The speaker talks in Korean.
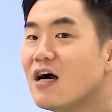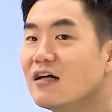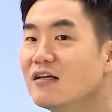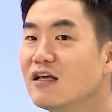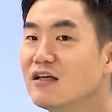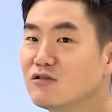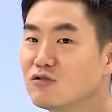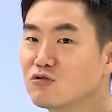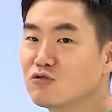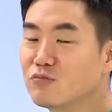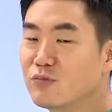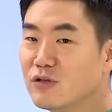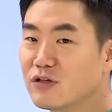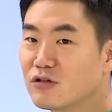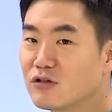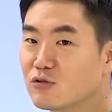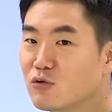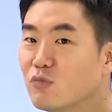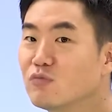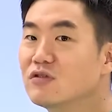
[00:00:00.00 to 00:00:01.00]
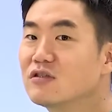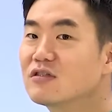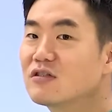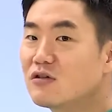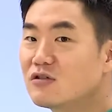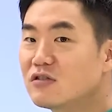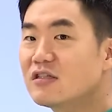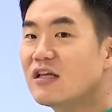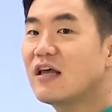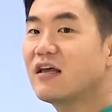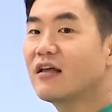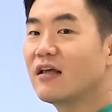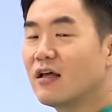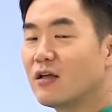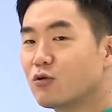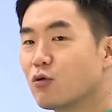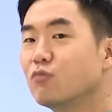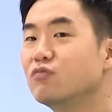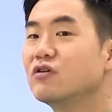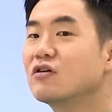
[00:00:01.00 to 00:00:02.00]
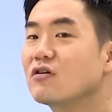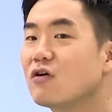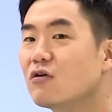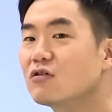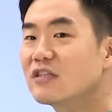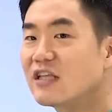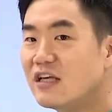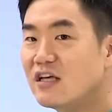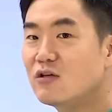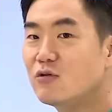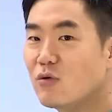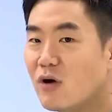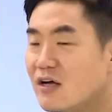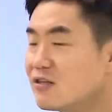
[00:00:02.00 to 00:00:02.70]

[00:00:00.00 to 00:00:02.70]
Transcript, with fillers: 안에 있는 국민들을 돕는 것에 돕는 것이기도